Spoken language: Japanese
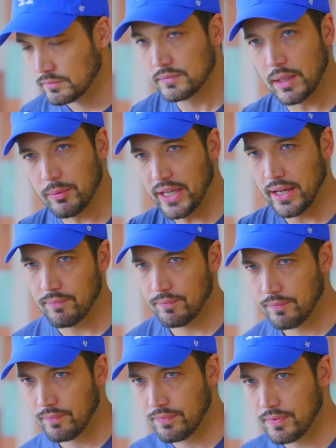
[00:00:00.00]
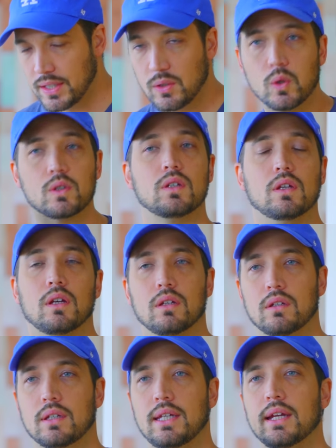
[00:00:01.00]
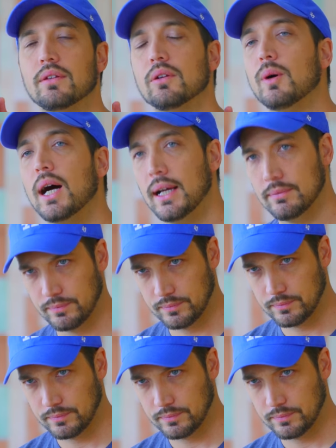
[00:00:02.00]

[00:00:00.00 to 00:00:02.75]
でもね、一つ言えるのは、